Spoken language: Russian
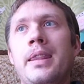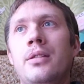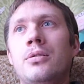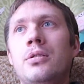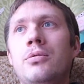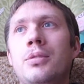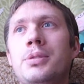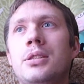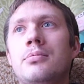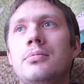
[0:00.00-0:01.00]
Ну и, в
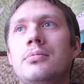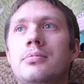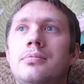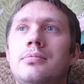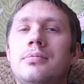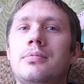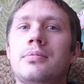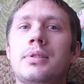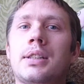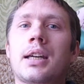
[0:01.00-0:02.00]
общем,
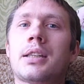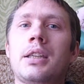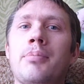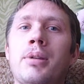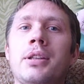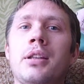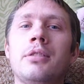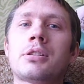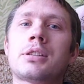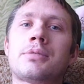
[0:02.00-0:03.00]
так не
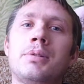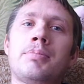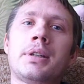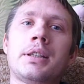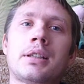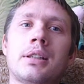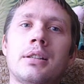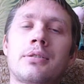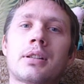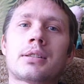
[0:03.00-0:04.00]
определившись, мы
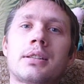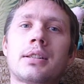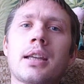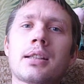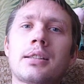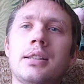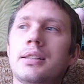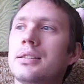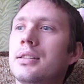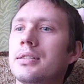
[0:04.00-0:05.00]
поехали в Краснодар, когда
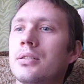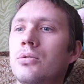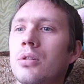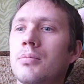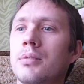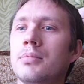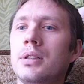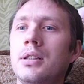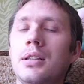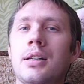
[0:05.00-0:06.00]
ездили за кормом.
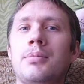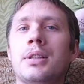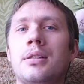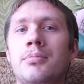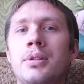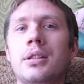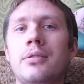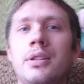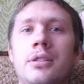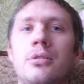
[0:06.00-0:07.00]
Об этом было
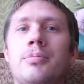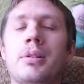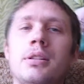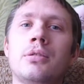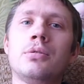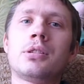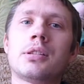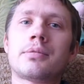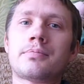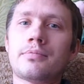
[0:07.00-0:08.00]
видео
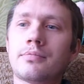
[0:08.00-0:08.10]
предыдущее.